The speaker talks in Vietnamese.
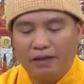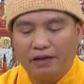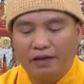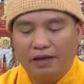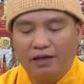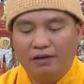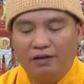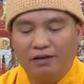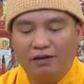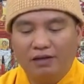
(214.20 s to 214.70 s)

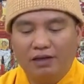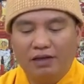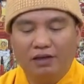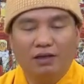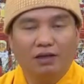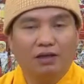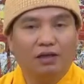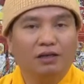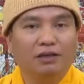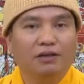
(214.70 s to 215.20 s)
ân đó rất
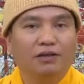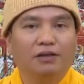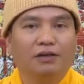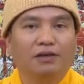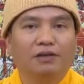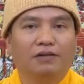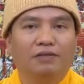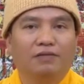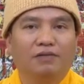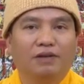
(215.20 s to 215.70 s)
lớn
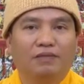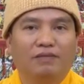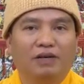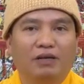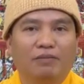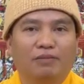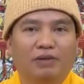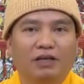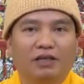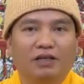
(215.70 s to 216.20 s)
vì
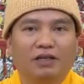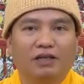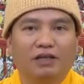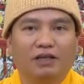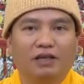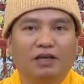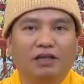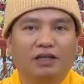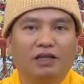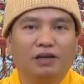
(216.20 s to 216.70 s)
vậy mà gì?
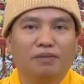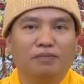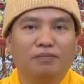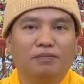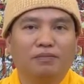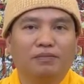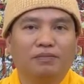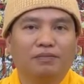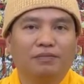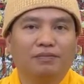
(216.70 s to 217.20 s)
nhất
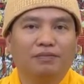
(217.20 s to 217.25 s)
tâm